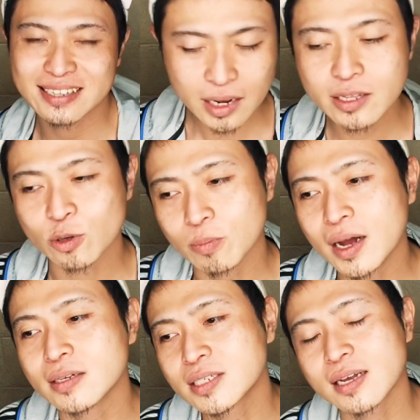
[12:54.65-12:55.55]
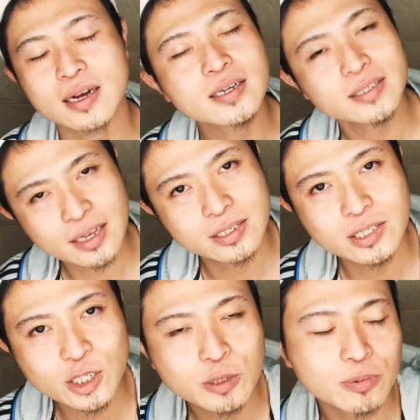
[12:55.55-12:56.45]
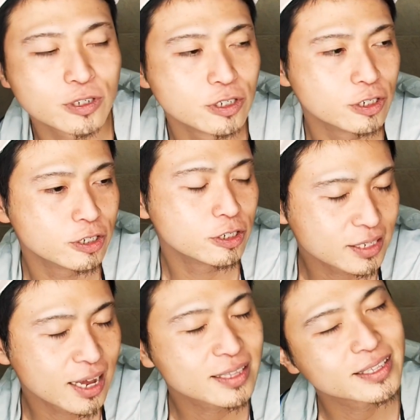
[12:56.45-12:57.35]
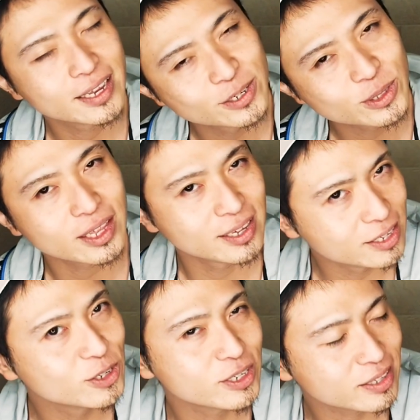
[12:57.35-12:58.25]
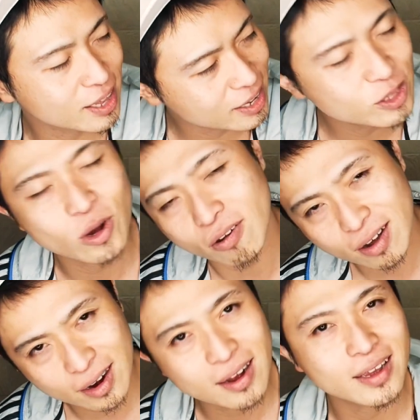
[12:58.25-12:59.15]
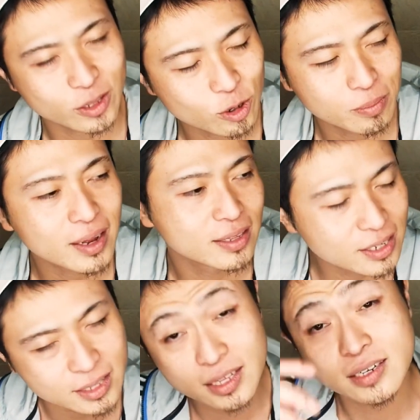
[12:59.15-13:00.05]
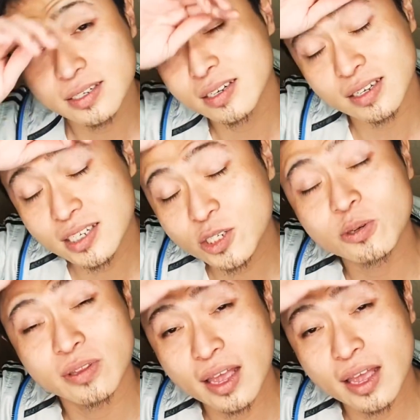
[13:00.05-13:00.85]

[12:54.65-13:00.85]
だけどまあ、せっかくね、YouTube やってるって言っていいのか分からんけど、まあ、やってる以上